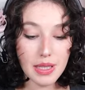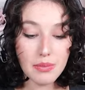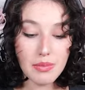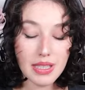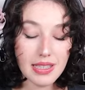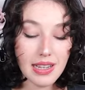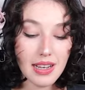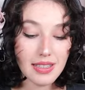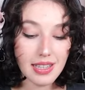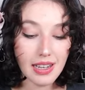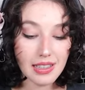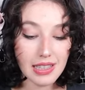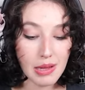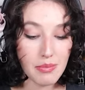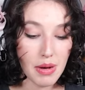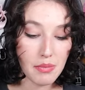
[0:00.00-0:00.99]
Benim mesela
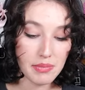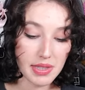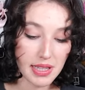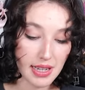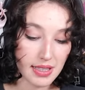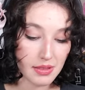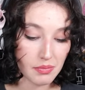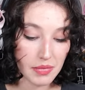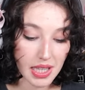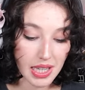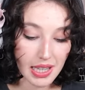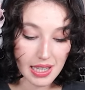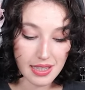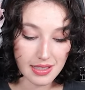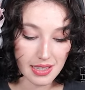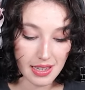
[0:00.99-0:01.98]
saklanmam lazım.
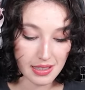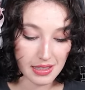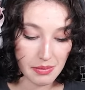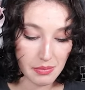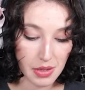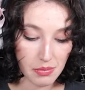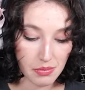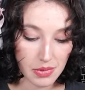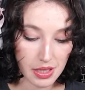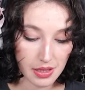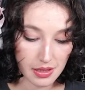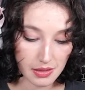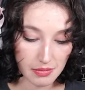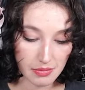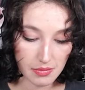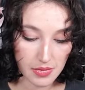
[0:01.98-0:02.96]
Nerelere saklanmam
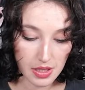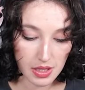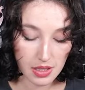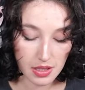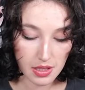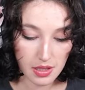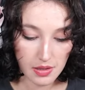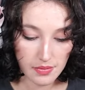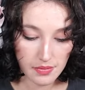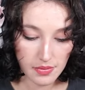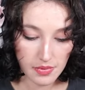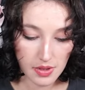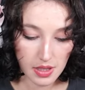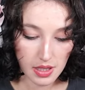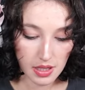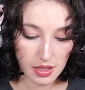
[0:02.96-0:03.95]
lazım?
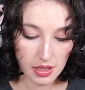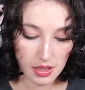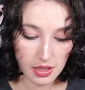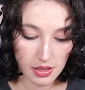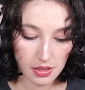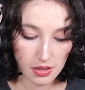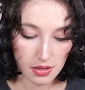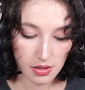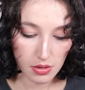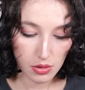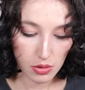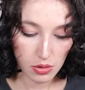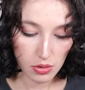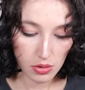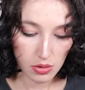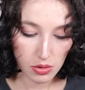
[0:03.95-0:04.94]
Hadi.
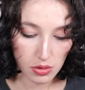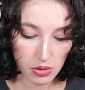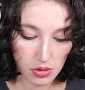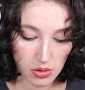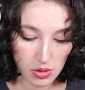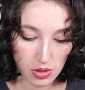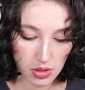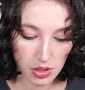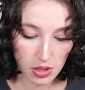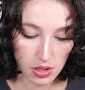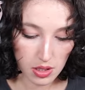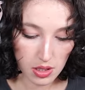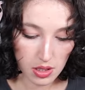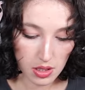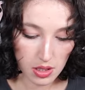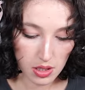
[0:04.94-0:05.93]
Koş.
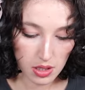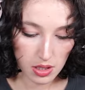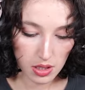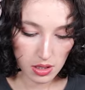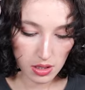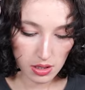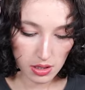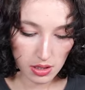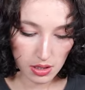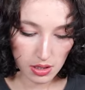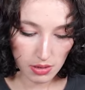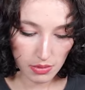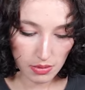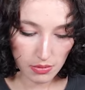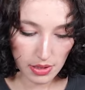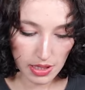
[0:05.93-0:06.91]
Hadi
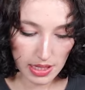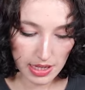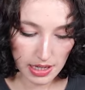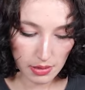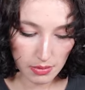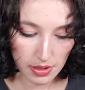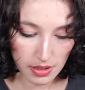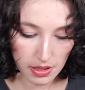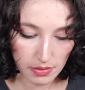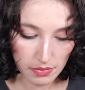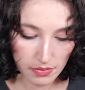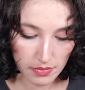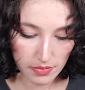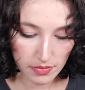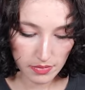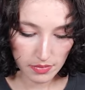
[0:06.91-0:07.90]
tamam ilerle bakayım.
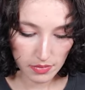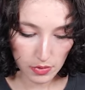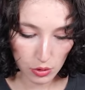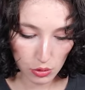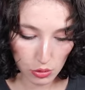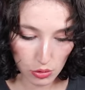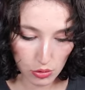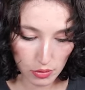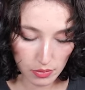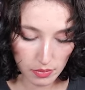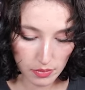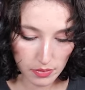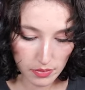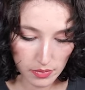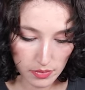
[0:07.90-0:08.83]
Dostum.